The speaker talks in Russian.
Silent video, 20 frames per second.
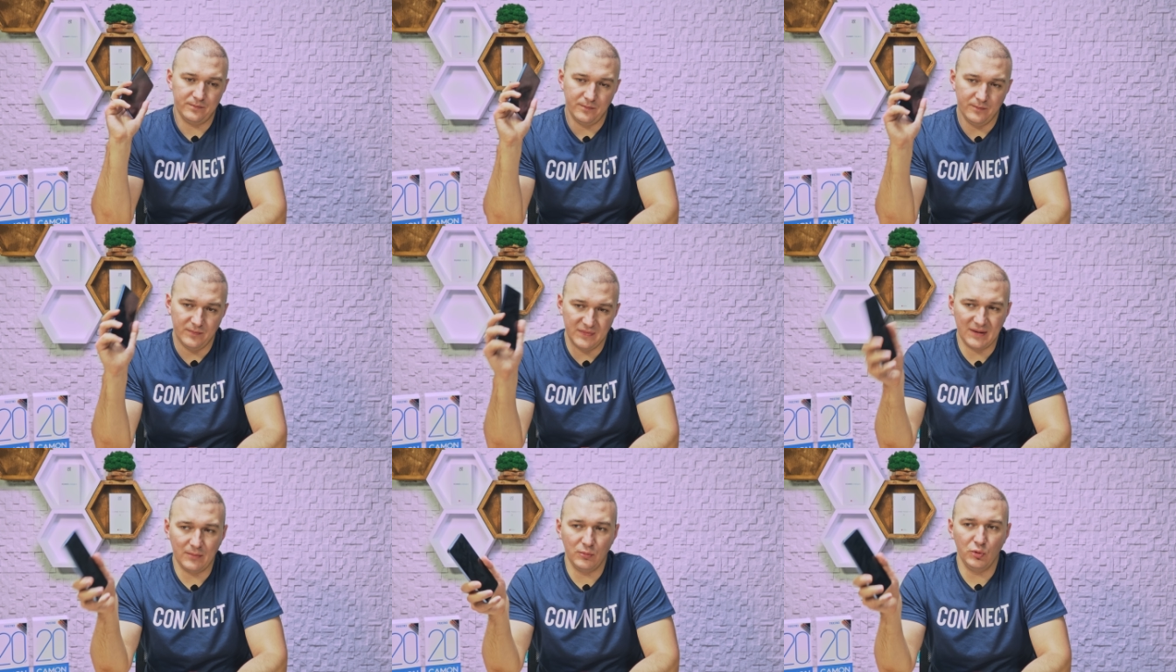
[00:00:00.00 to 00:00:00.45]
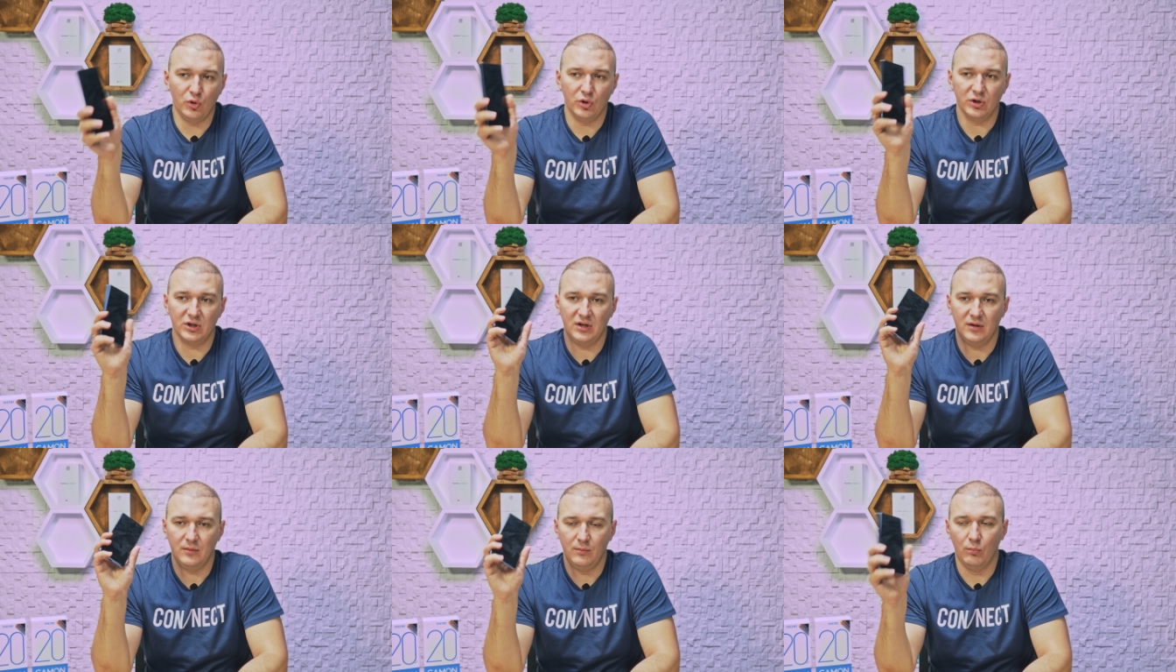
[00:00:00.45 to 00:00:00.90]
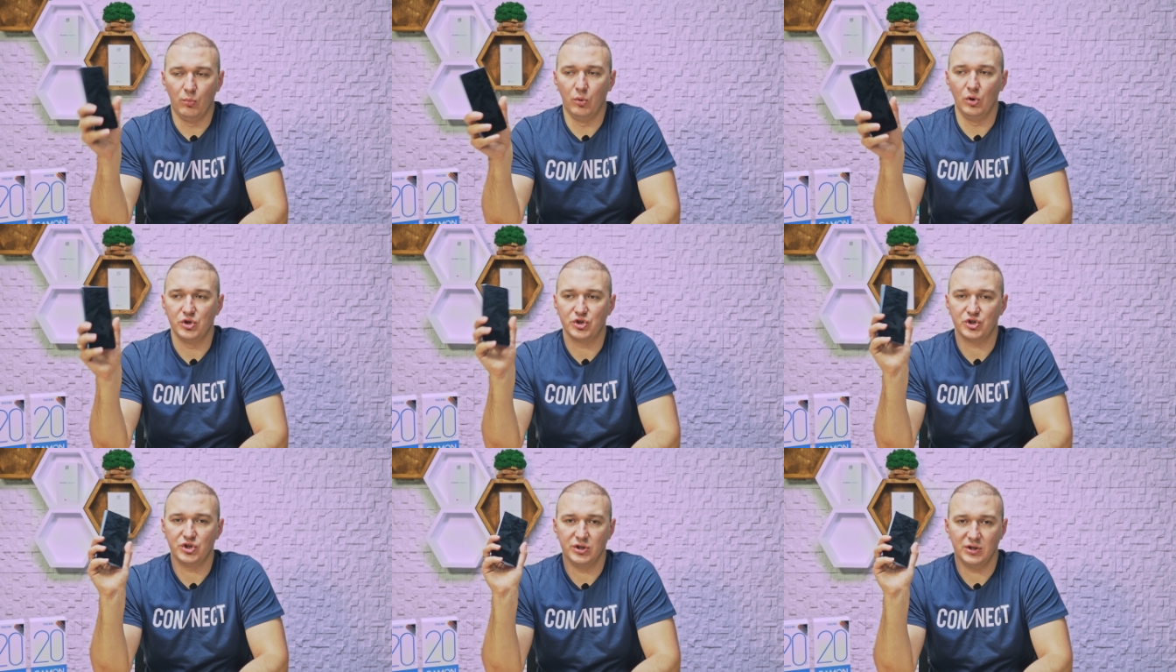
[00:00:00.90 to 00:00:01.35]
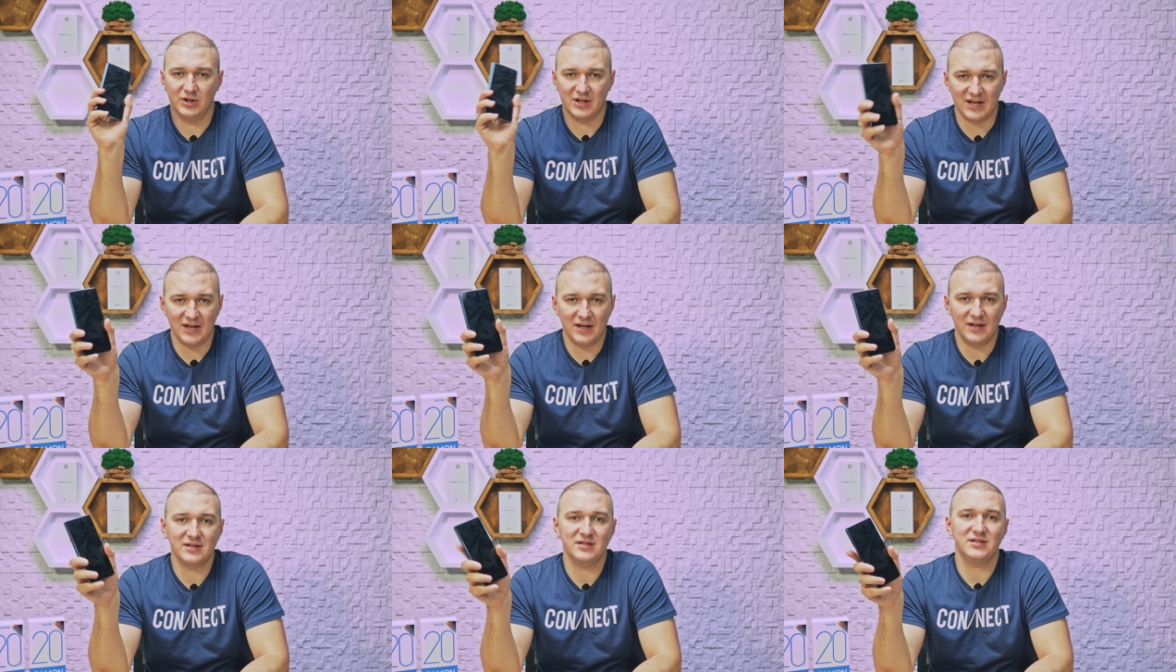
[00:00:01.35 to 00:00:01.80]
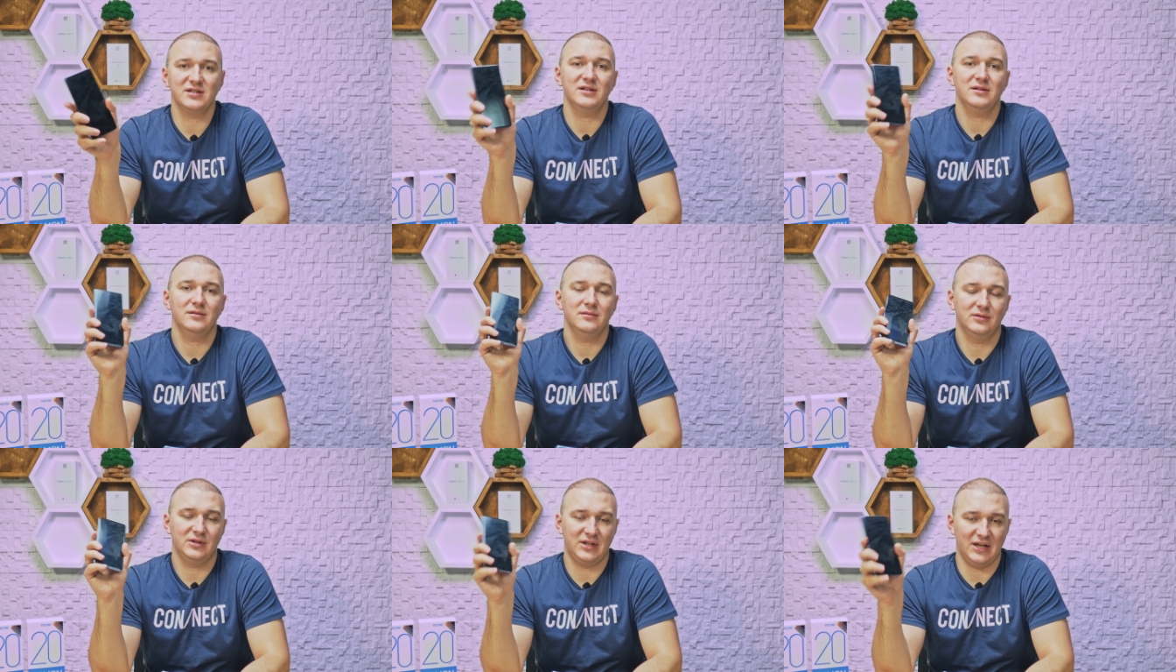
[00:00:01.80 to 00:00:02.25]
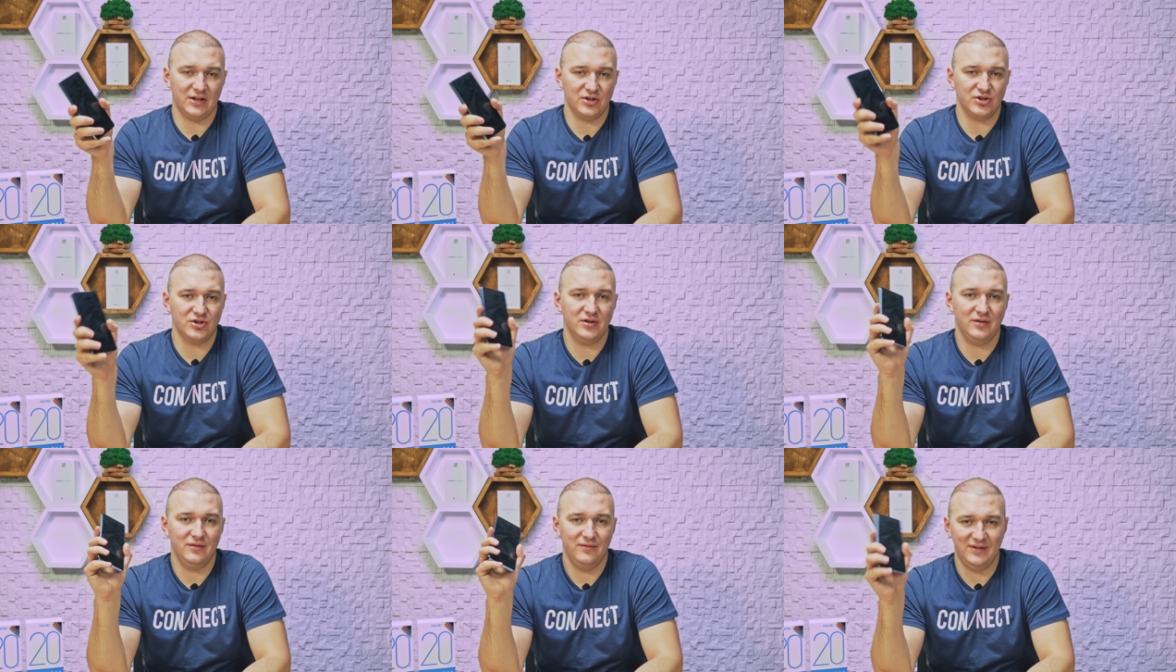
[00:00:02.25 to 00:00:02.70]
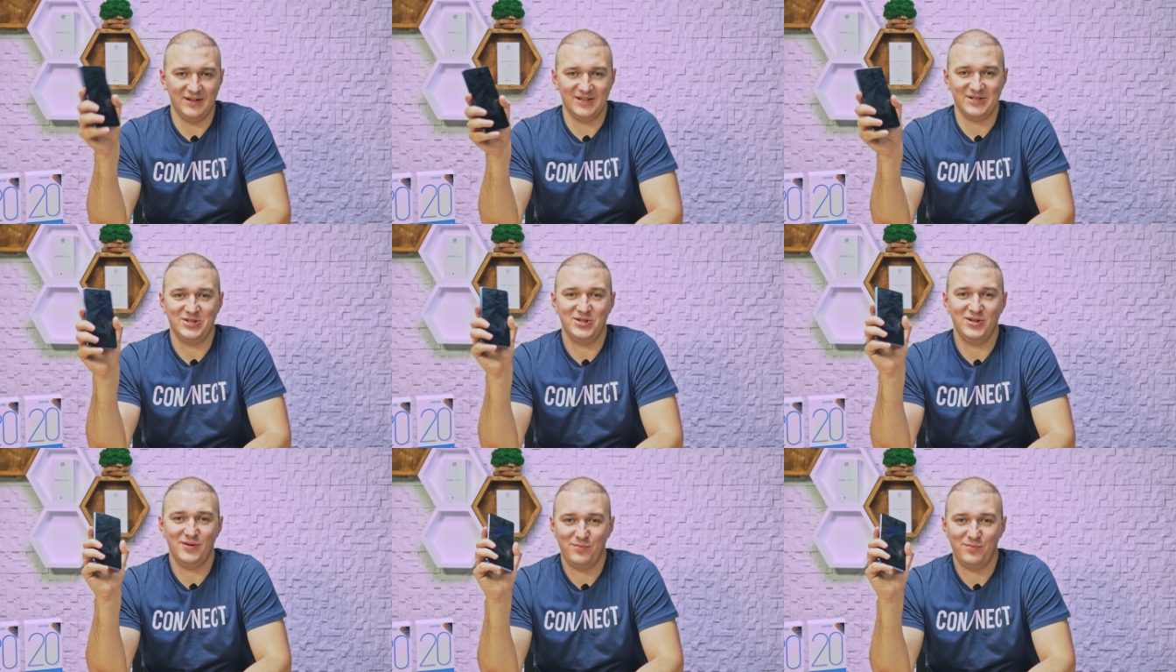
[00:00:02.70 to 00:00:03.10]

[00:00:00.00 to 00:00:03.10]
намного больше греется также версия